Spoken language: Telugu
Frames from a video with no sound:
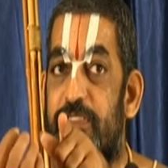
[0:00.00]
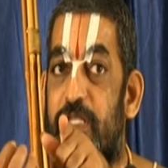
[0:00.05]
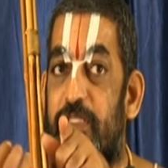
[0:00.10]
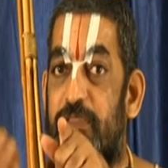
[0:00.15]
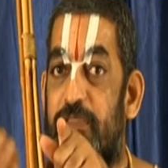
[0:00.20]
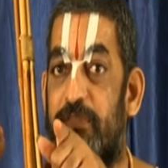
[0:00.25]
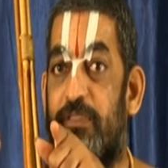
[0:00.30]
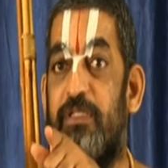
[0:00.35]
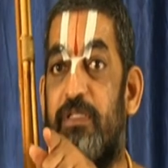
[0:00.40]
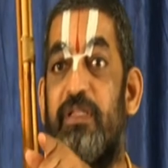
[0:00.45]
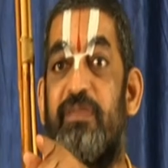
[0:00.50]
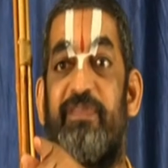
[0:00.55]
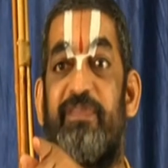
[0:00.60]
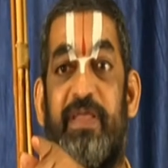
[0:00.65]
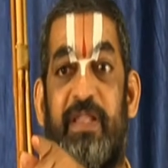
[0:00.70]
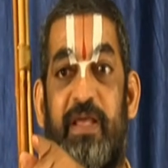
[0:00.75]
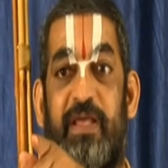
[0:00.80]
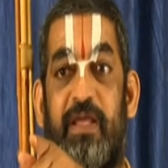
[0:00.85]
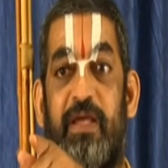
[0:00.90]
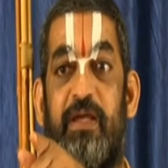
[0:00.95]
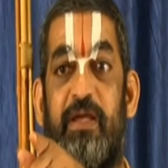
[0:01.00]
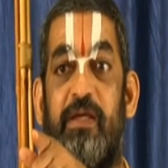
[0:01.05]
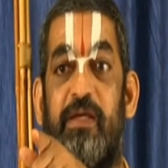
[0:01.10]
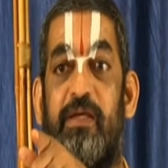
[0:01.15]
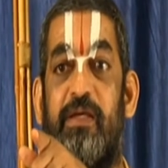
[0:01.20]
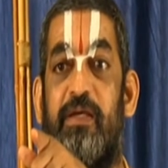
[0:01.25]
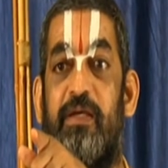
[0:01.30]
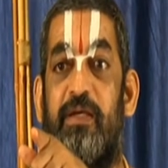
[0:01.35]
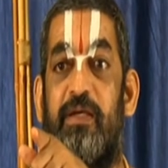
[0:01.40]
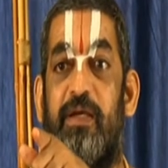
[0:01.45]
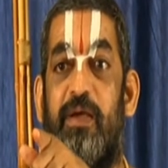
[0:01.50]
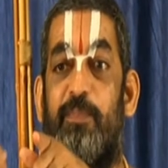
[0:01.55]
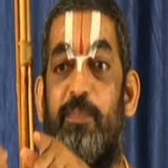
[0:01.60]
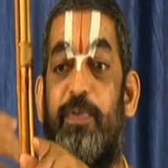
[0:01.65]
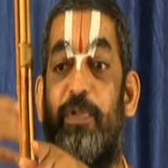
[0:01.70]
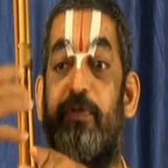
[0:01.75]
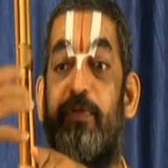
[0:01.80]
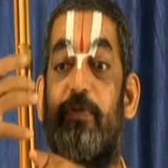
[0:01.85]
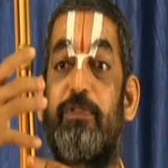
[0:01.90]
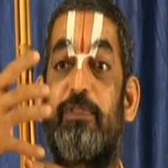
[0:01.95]
సత్తుని వెనక
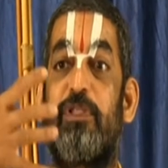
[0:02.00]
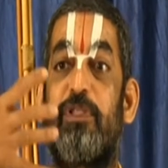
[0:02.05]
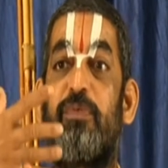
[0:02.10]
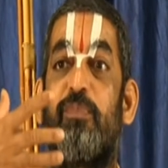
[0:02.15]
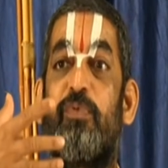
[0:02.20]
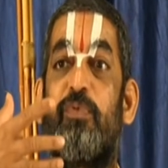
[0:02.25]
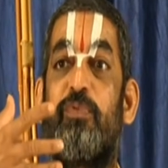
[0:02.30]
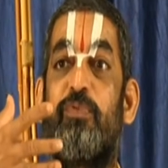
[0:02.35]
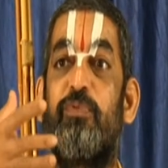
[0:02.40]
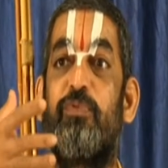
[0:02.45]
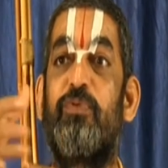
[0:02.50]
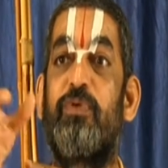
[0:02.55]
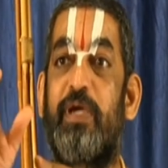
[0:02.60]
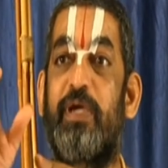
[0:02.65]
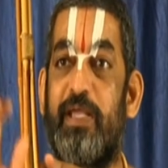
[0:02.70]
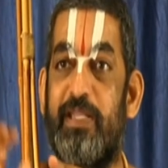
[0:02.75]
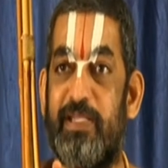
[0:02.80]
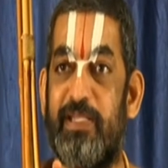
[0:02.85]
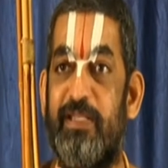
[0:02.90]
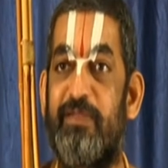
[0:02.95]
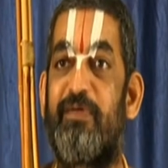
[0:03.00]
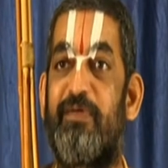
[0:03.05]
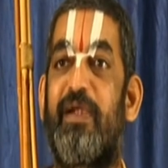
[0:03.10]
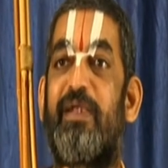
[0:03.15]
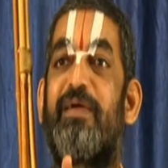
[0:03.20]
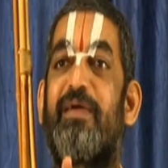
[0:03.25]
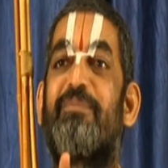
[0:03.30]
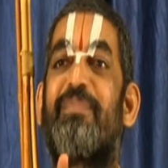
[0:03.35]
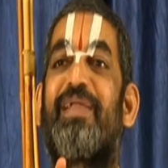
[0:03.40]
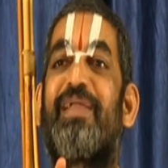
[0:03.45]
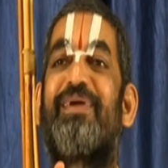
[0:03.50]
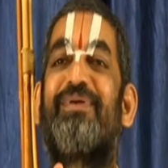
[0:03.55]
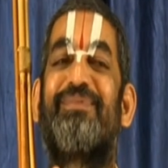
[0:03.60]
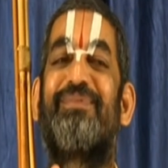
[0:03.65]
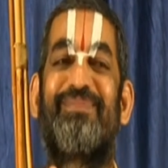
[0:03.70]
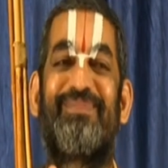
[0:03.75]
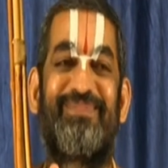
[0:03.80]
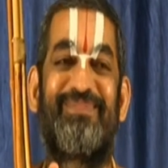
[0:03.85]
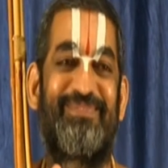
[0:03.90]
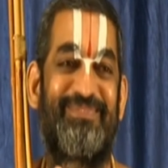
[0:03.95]
ప్రకృతిని ముందు కలిగిన వాళ్ళం మనం